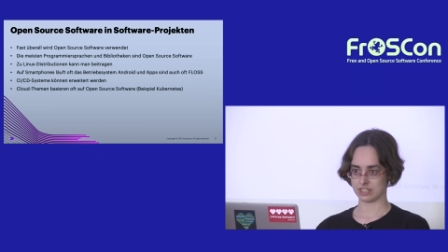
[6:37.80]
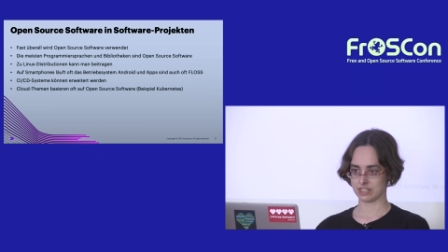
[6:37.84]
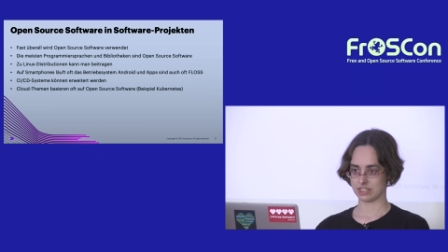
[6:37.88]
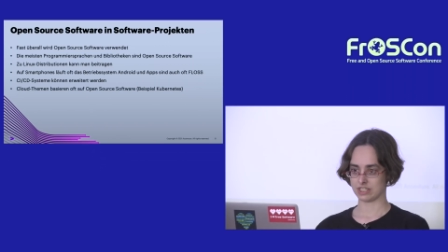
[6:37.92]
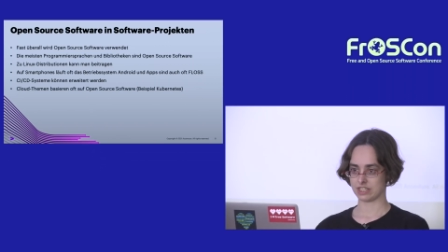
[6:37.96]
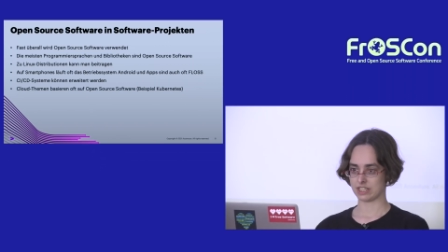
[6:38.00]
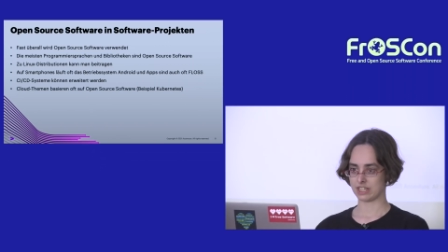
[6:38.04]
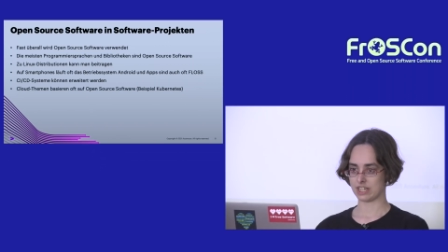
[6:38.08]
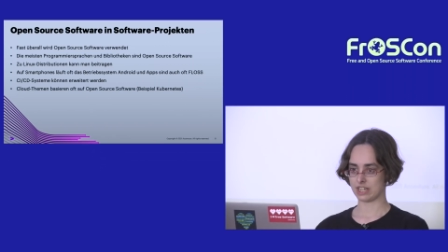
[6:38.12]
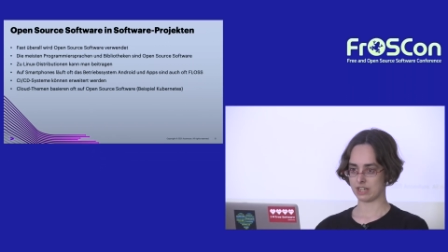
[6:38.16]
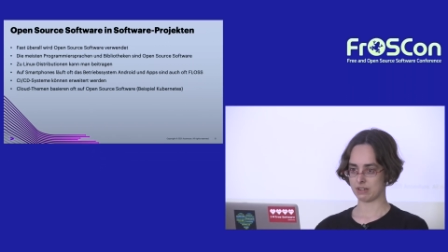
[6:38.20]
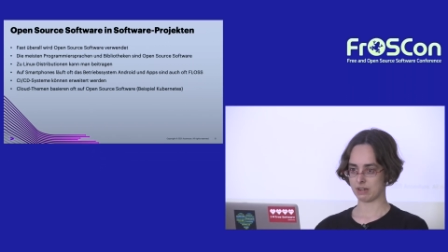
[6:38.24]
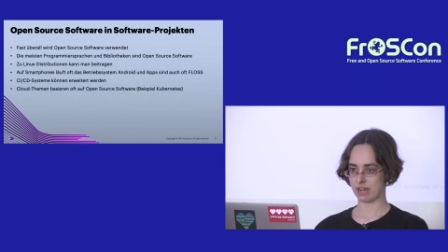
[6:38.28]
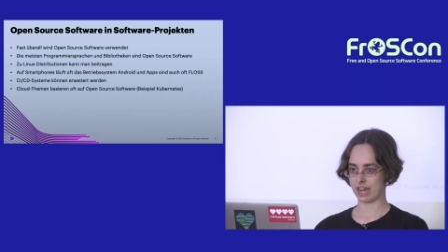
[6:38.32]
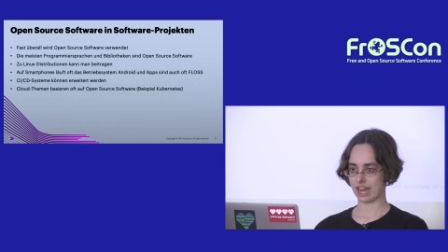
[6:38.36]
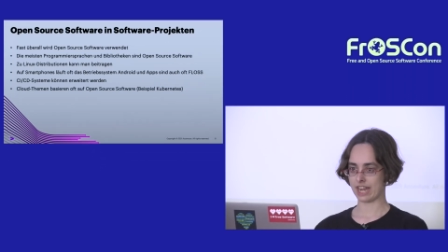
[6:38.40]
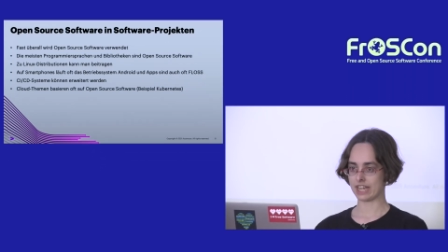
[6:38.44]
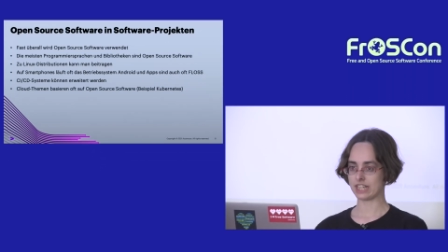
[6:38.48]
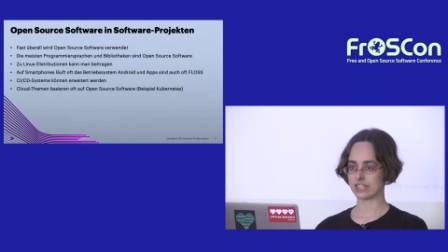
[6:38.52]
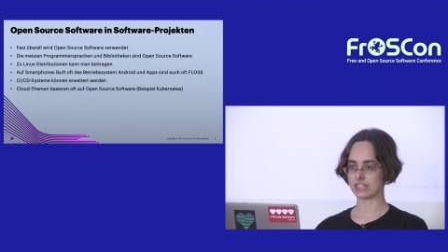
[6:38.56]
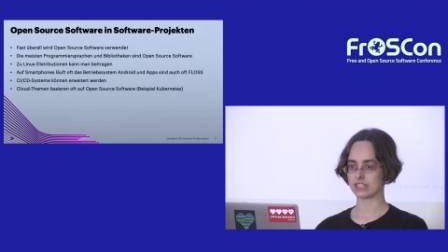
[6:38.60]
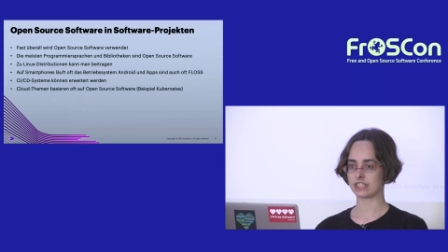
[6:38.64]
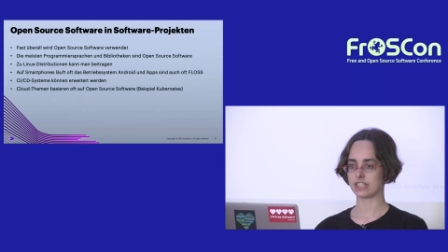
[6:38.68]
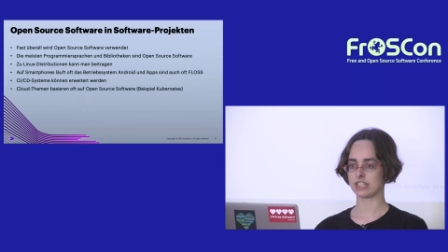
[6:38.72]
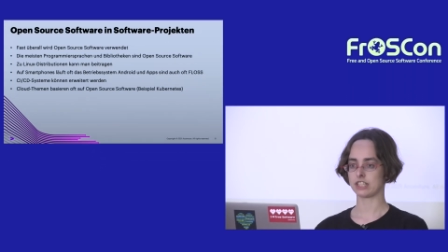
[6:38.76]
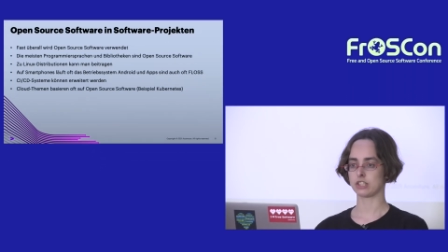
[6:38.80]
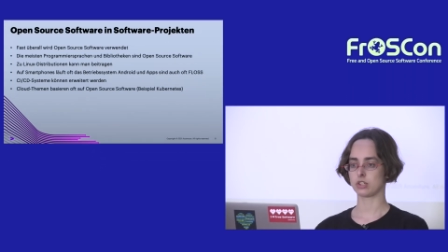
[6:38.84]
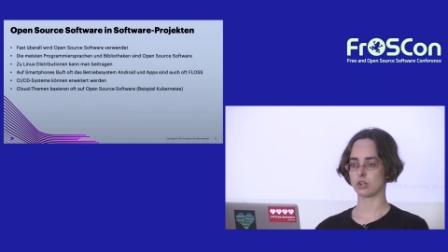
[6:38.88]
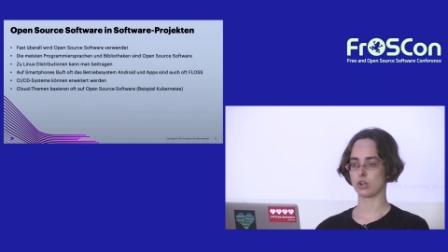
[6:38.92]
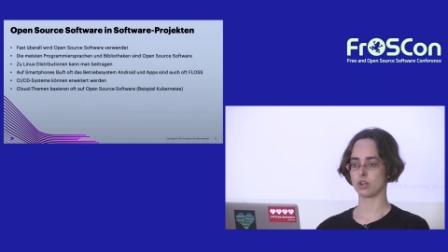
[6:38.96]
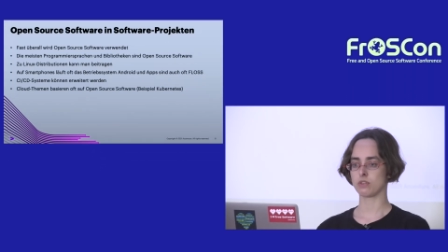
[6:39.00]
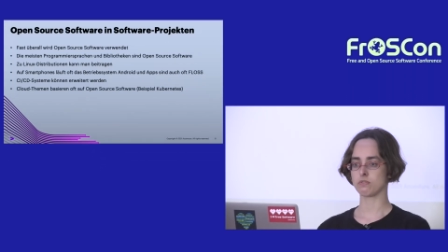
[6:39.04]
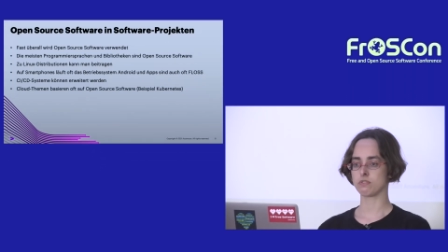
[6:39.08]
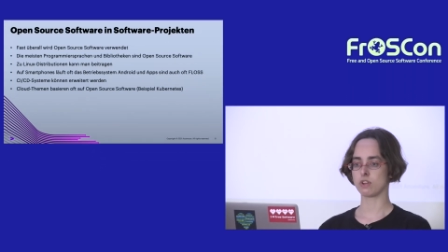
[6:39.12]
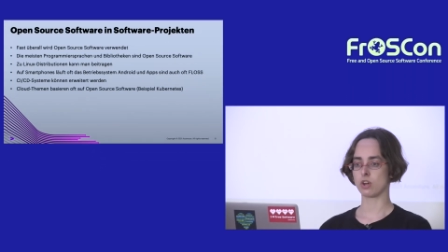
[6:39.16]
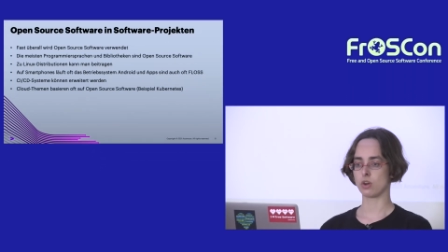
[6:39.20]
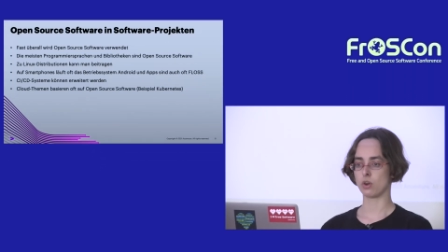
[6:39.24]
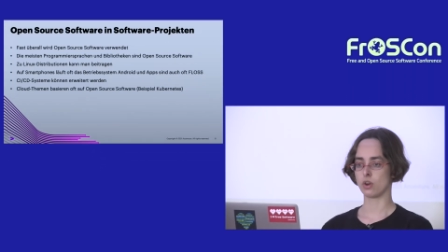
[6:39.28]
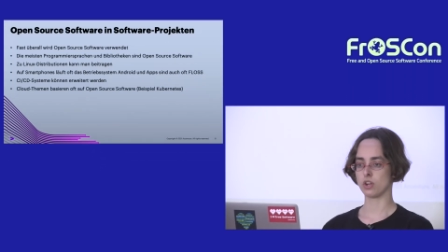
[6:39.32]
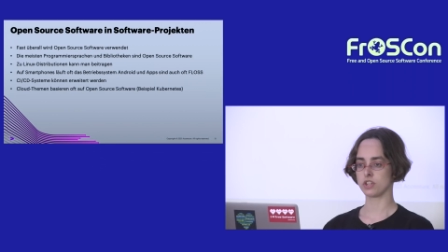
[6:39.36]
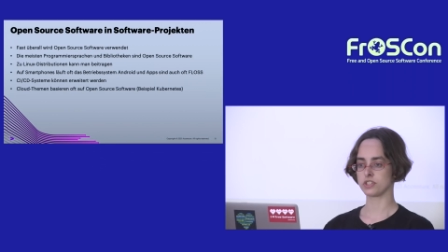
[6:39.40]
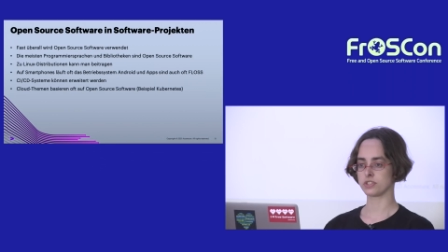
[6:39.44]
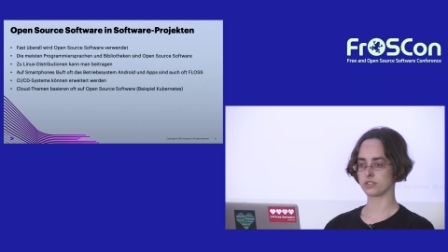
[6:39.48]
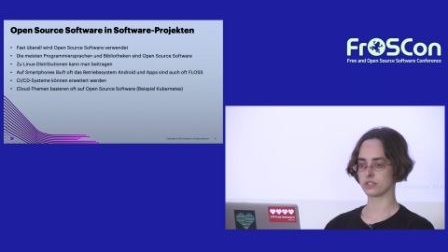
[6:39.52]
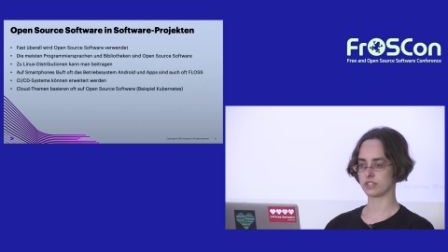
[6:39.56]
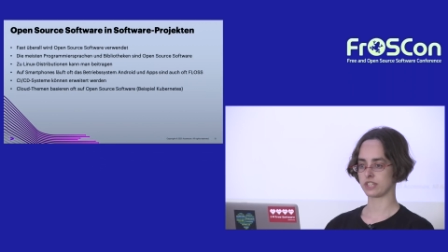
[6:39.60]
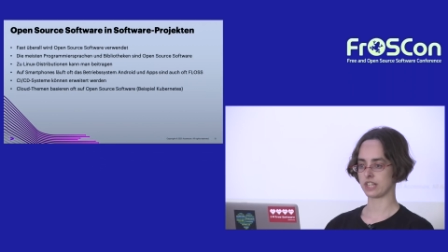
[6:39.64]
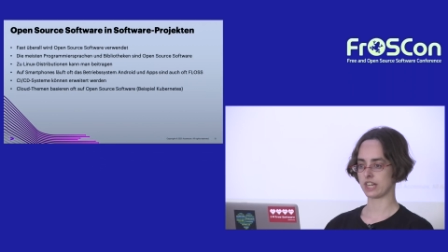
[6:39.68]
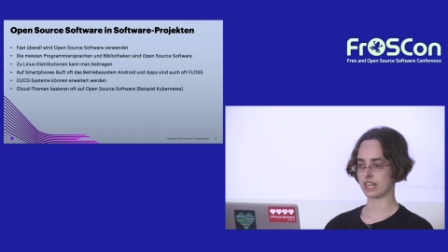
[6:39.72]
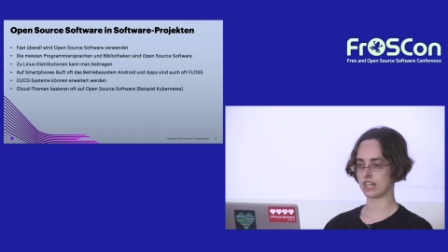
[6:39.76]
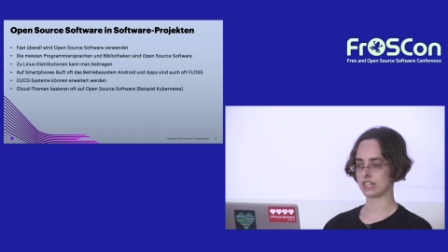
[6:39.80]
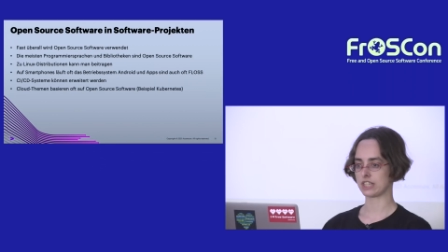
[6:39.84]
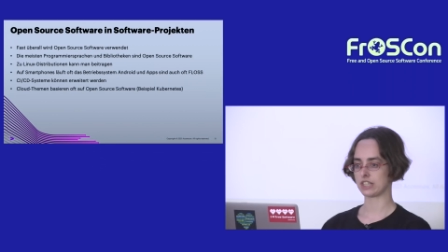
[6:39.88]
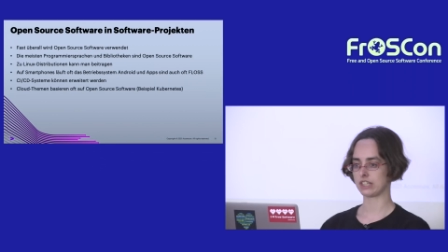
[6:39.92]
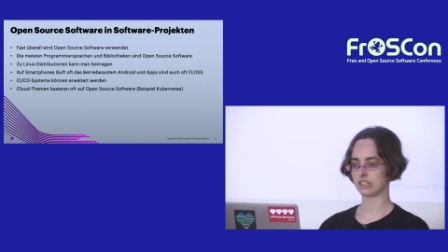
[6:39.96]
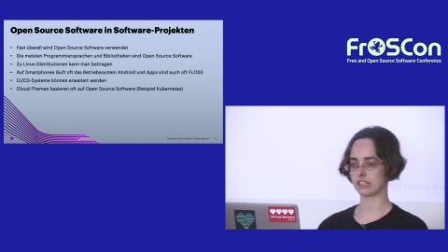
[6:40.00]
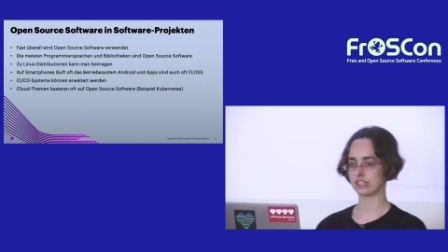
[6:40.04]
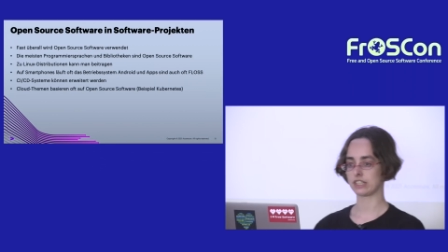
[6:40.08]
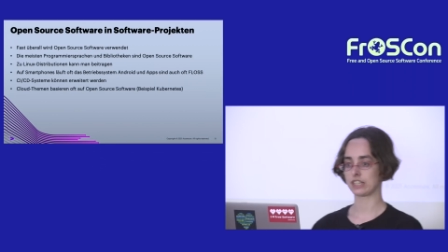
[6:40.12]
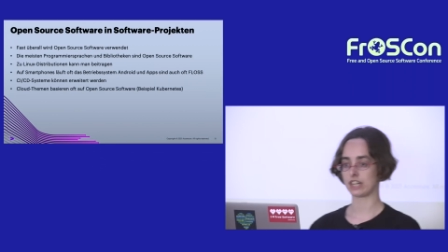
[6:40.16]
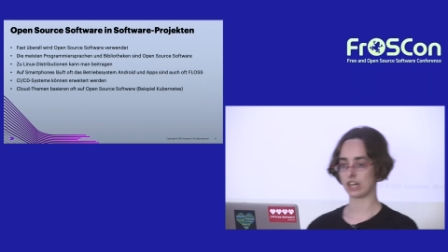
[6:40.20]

äh, eigentlich können wir heutzutage